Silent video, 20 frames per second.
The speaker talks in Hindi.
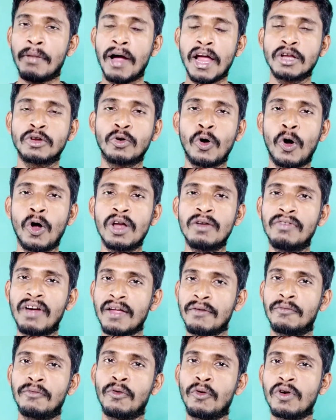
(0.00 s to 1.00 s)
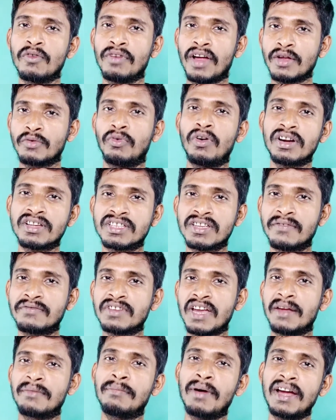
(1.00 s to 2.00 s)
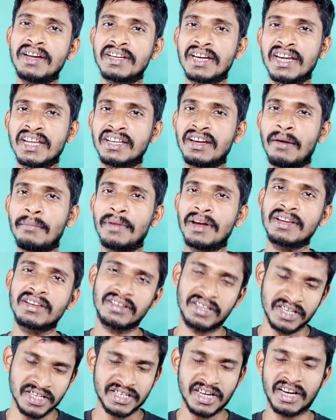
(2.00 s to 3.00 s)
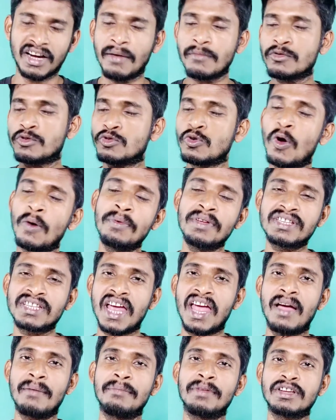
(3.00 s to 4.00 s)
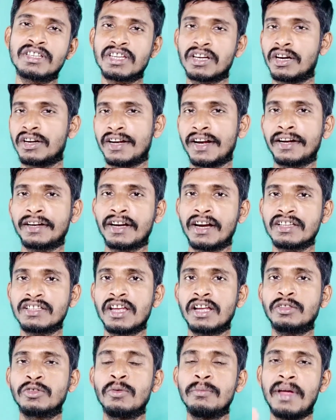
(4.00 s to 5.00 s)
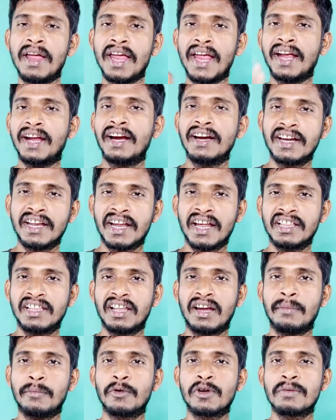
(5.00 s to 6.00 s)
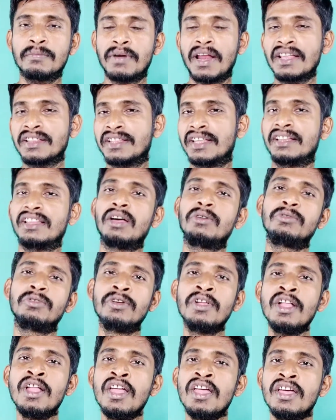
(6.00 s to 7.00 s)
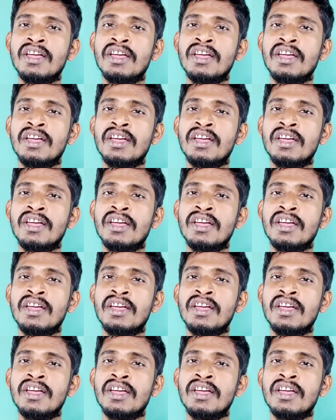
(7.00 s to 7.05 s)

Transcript: बाय कॉल बाय फोन बाय व्हाट्सएप जाए बाय टेलीग्राम बाय इंस्टाग्राम जो भी चाहे आप मेरे से कॉन्टैक्ट कर सकते हो मैं एक घंटे के अंदर आपको रिप्लाई देता हूँ